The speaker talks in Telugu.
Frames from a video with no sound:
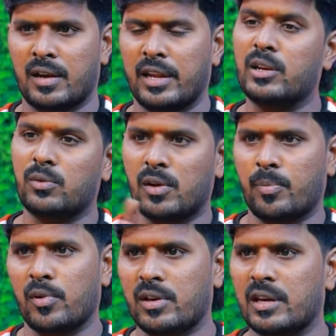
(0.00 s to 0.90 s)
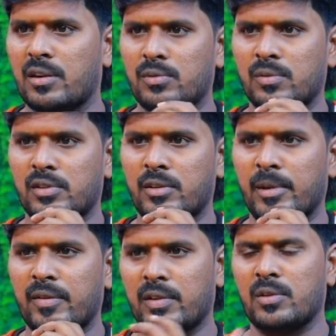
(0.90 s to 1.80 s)
నెగిటివ్గా పోర్ట్రేట్ అవుతుంది
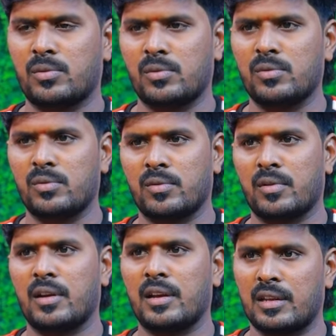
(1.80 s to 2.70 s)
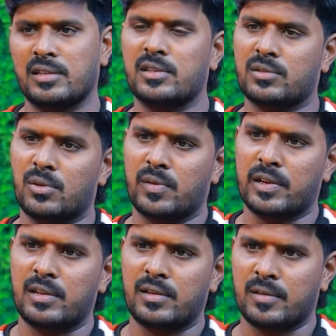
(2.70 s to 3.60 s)
మనం ఎందుకు ఇలా చేసుకోవడం
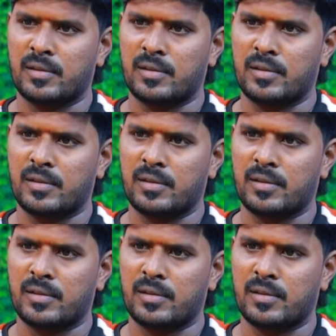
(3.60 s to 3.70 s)
అని